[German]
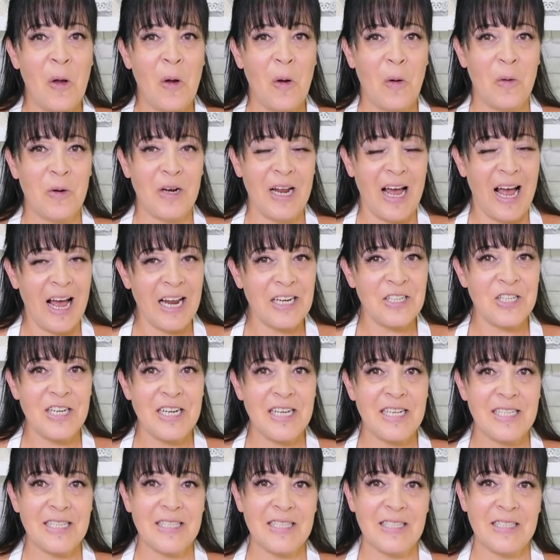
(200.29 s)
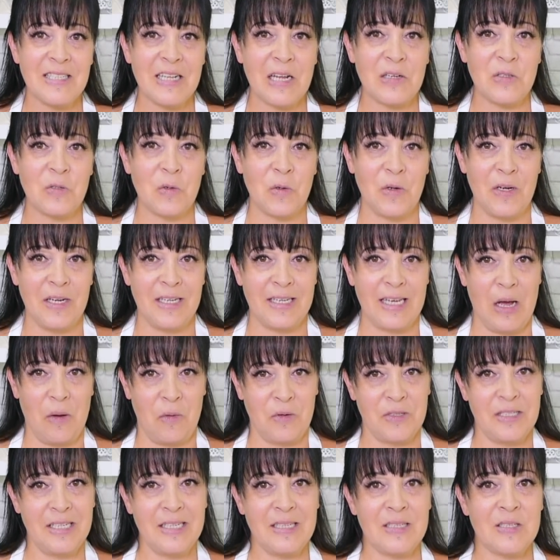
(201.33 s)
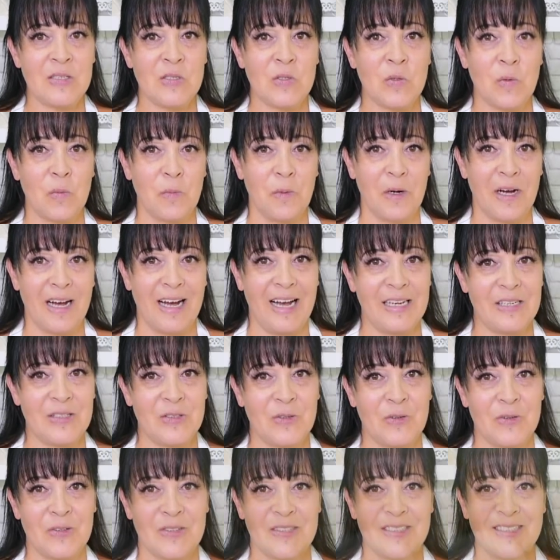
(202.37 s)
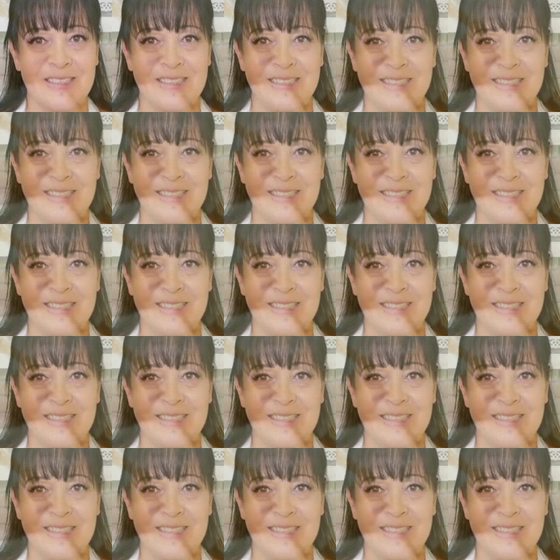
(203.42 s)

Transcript: und anschließend natürlich auch die Zubereitung.